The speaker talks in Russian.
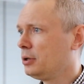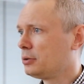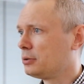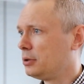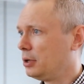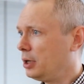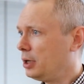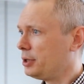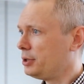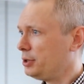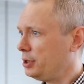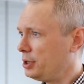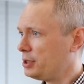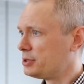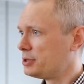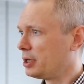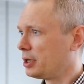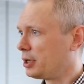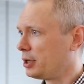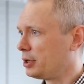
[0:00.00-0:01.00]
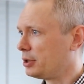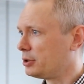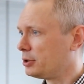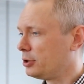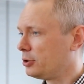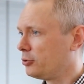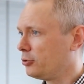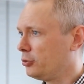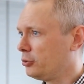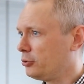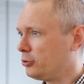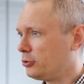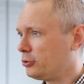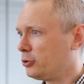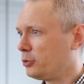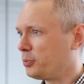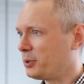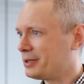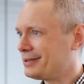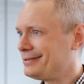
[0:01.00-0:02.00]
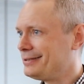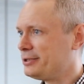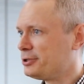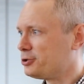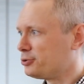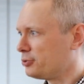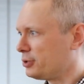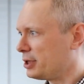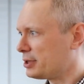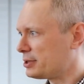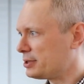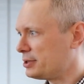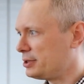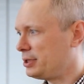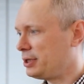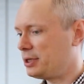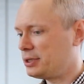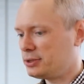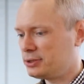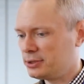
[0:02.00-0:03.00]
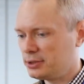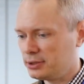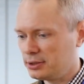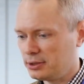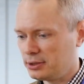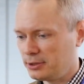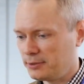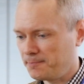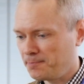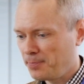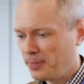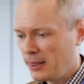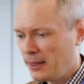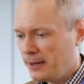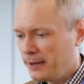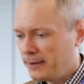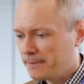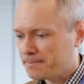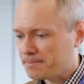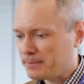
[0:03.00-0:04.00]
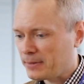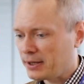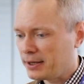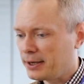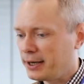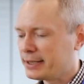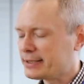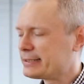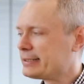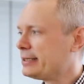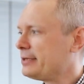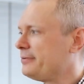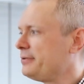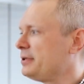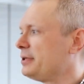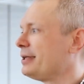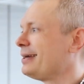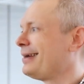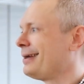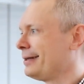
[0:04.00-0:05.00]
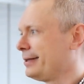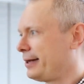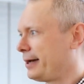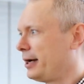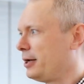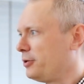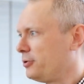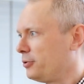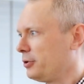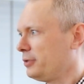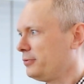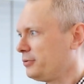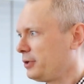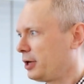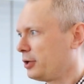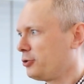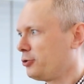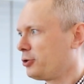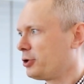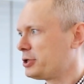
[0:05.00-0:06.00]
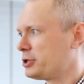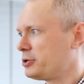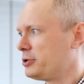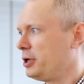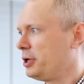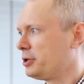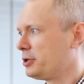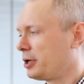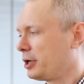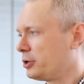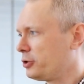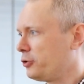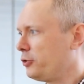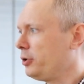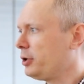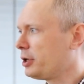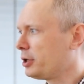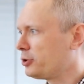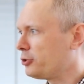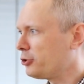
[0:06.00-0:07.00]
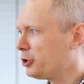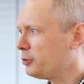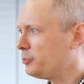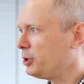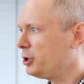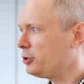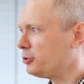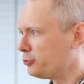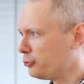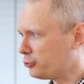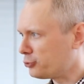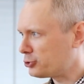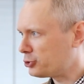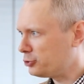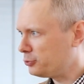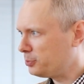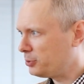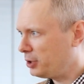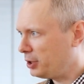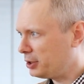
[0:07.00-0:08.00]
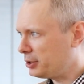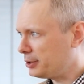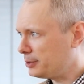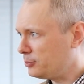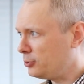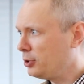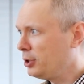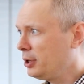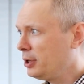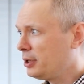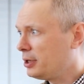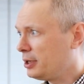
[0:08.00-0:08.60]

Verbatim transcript: Да, есть закрытый контур, но, простите, у нас есть э, разные виды контролеров, которые осуществляют контроль и которые имеют доступ к этому.